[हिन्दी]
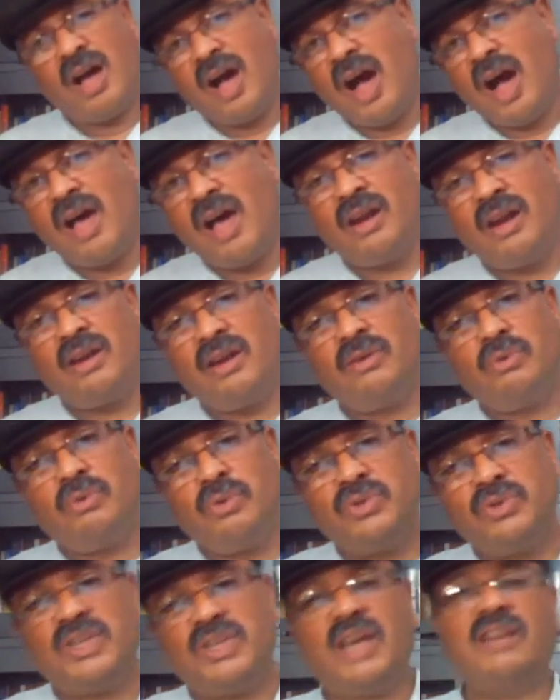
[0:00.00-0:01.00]
हर
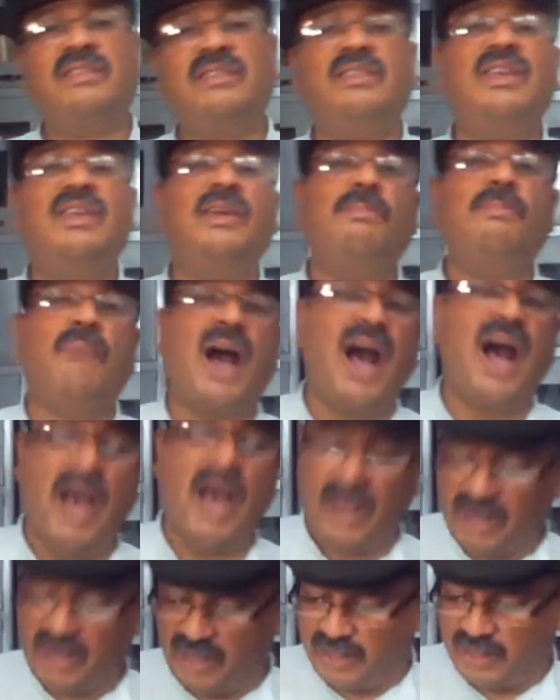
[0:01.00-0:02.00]
गुजरती
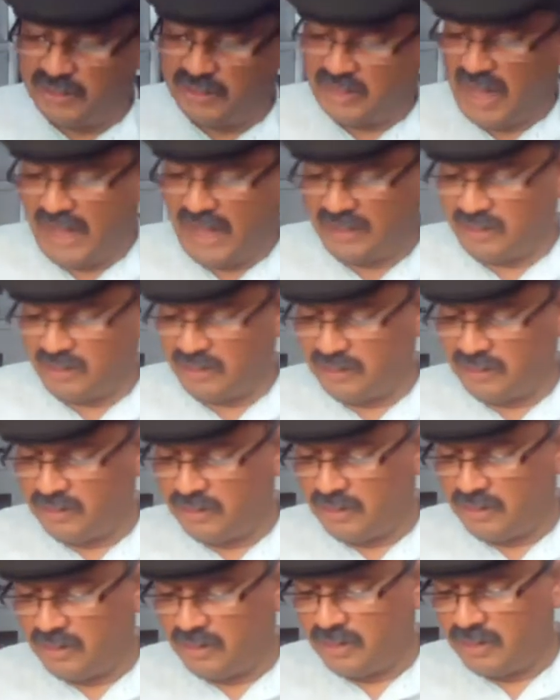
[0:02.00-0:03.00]
बहार के साथ
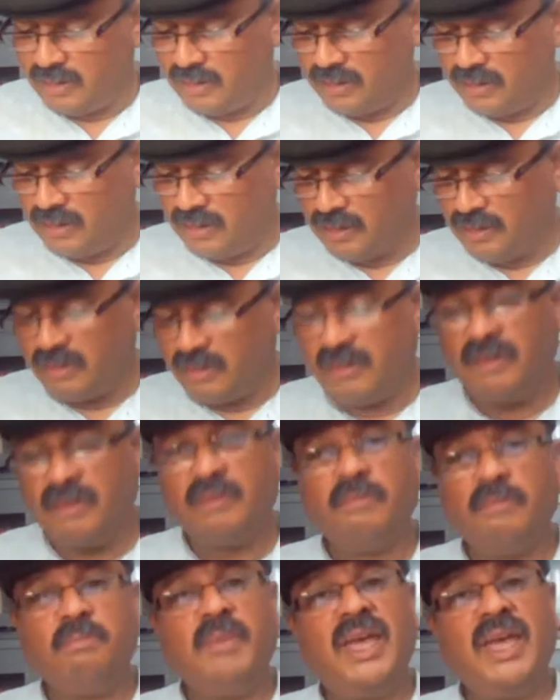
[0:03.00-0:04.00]

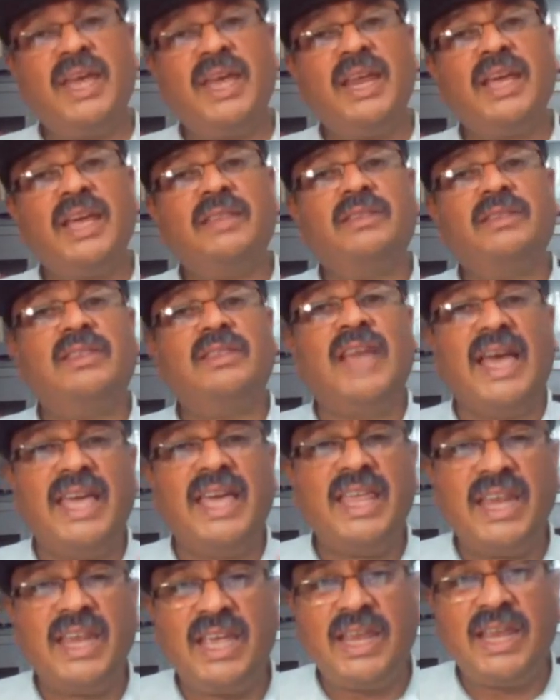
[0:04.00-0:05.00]
मेरे
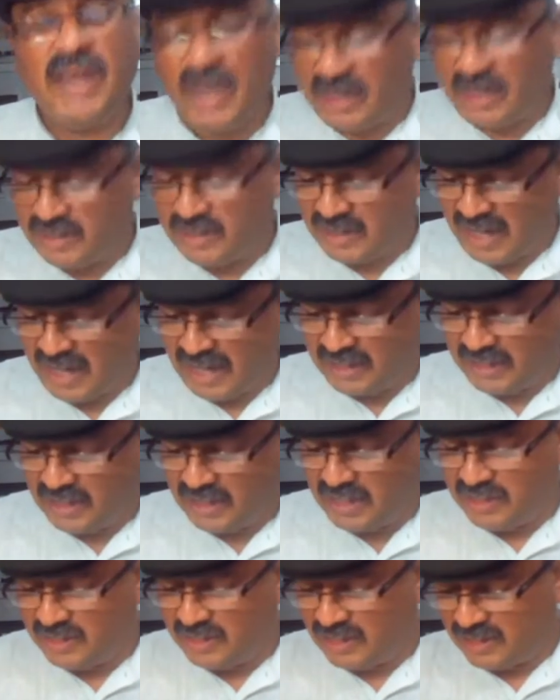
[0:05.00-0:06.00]
दैरीना
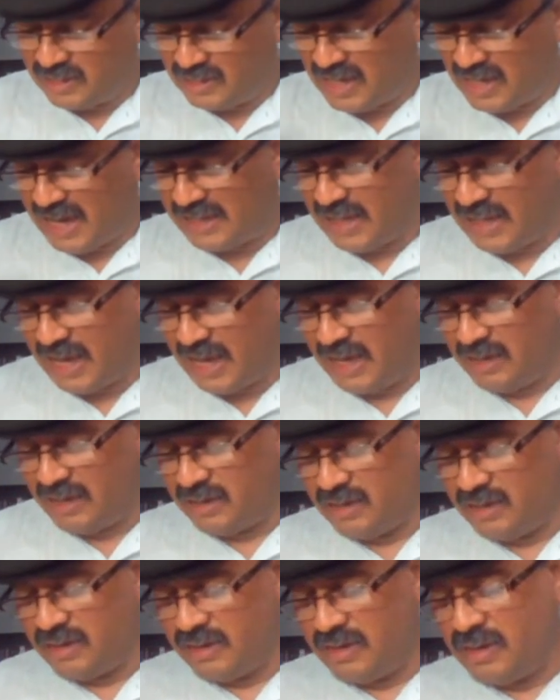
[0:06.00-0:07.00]
साथी से ज्यादा
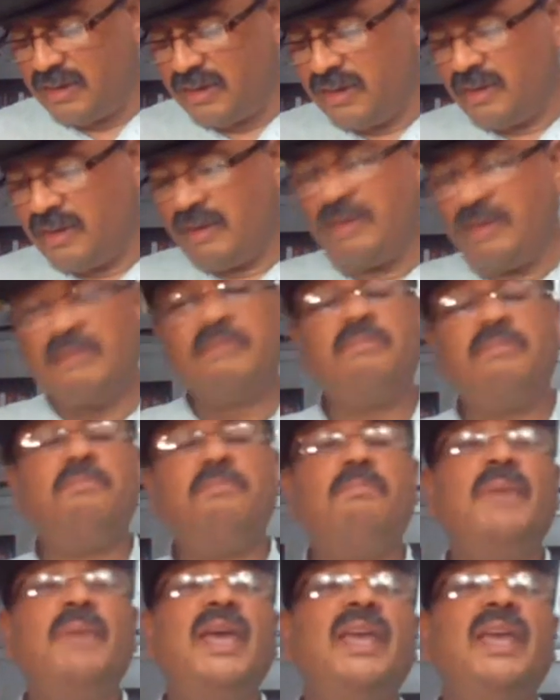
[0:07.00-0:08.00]

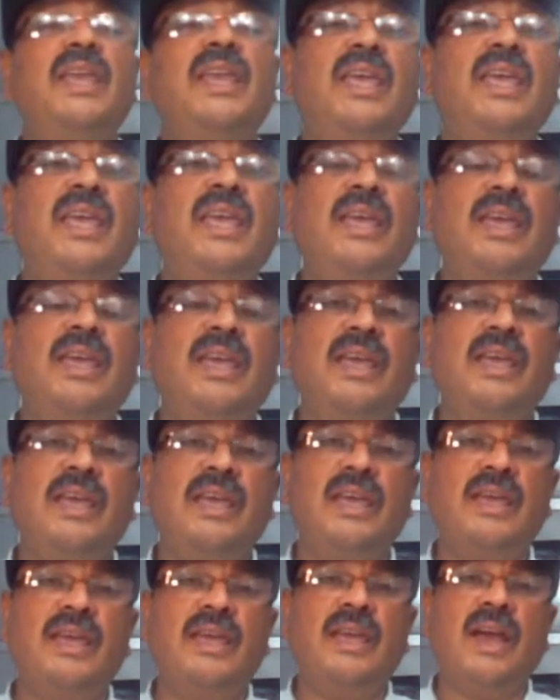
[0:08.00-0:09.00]
मेरी
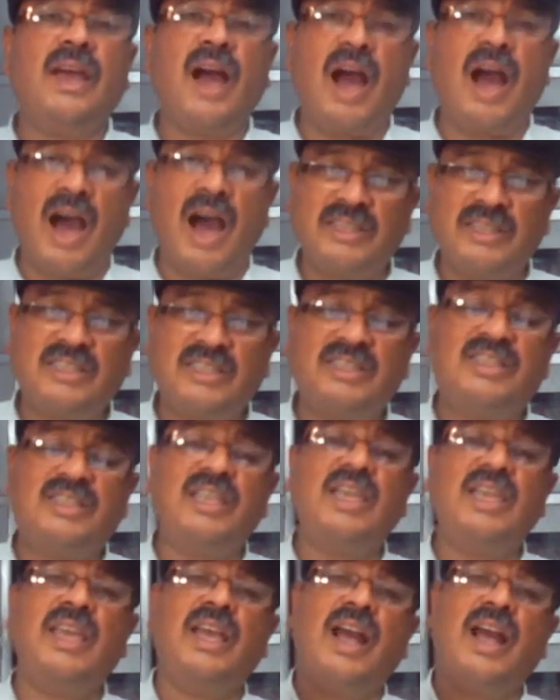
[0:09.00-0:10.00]

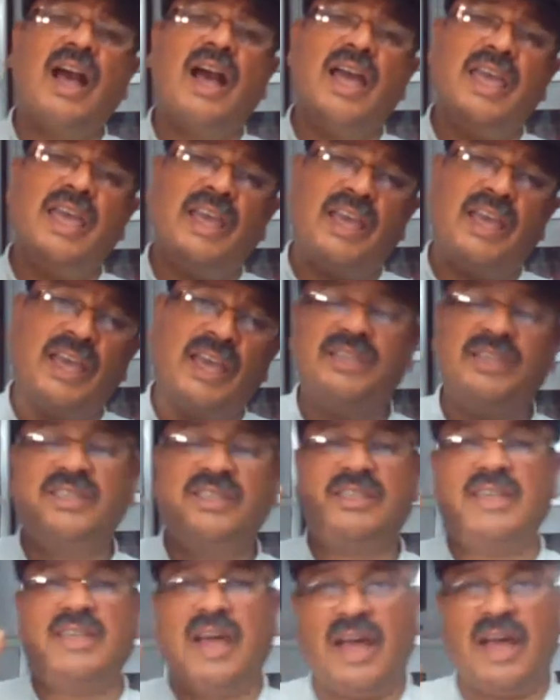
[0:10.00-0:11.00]
हस्ती का एक
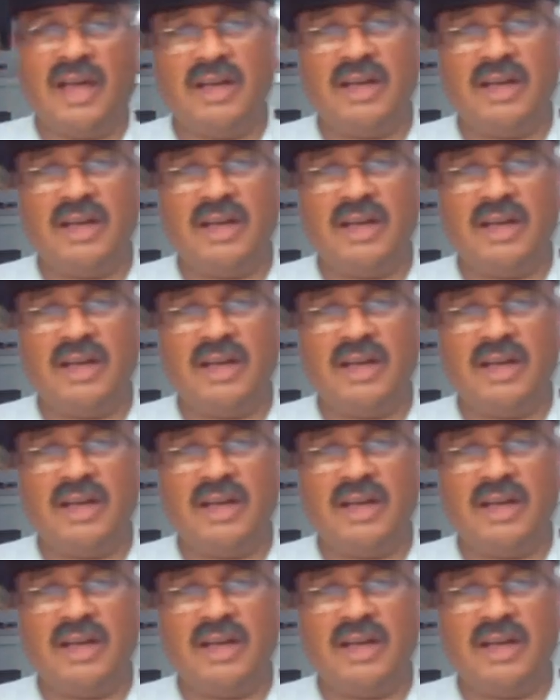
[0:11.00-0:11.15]
हिस्सा